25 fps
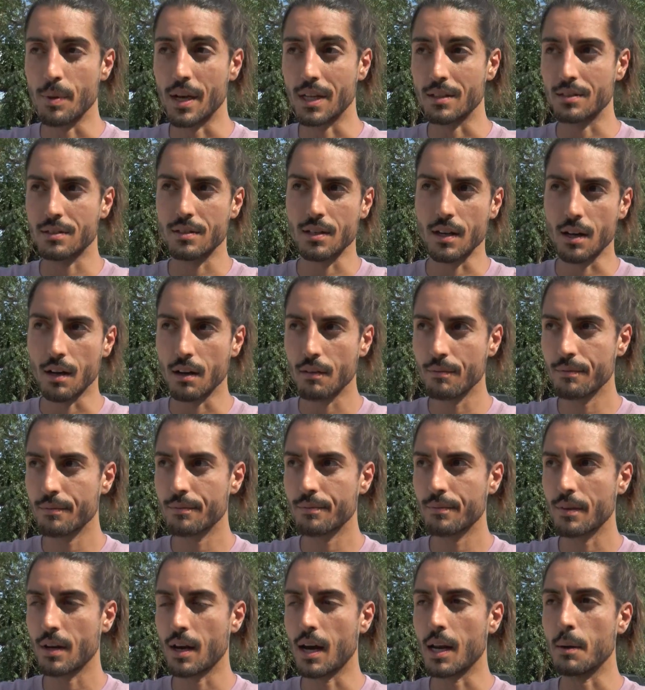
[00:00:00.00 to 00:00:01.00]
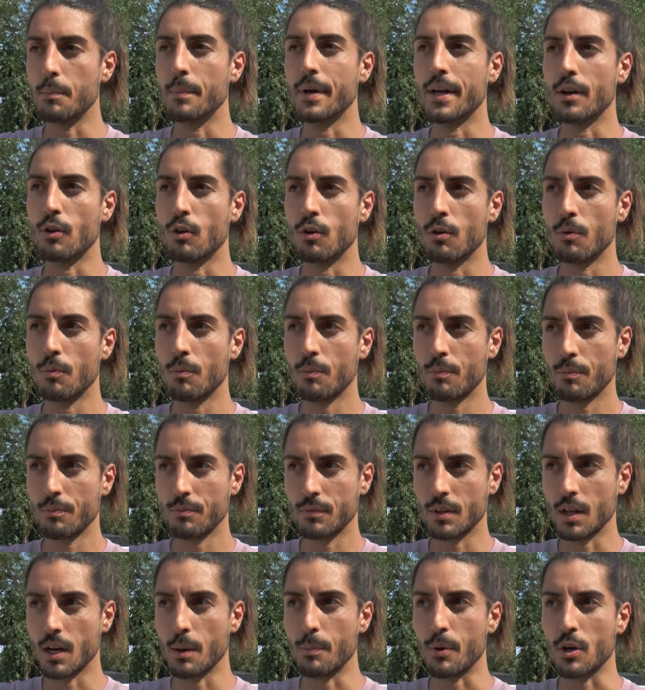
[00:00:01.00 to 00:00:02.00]
pensa almeno
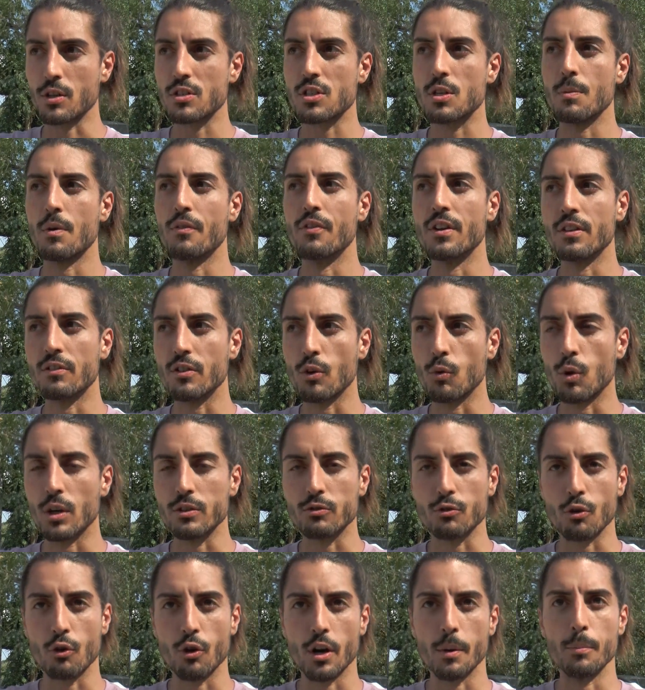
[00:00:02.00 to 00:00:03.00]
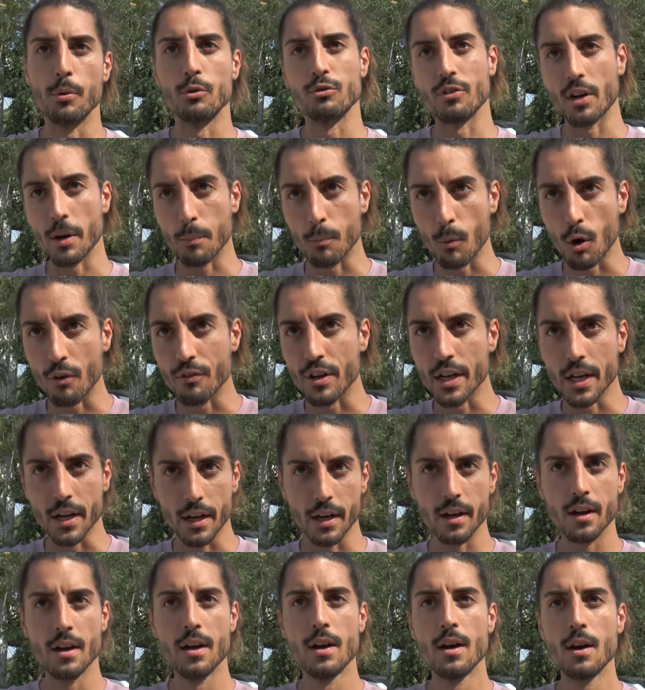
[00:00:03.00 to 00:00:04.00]
nelle prossime 24 ore potremmo
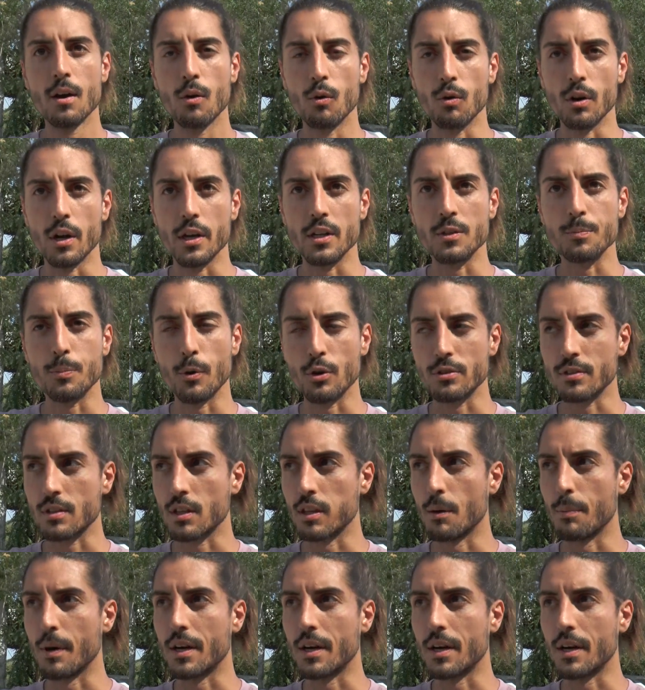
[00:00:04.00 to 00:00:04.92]
avere una risposta da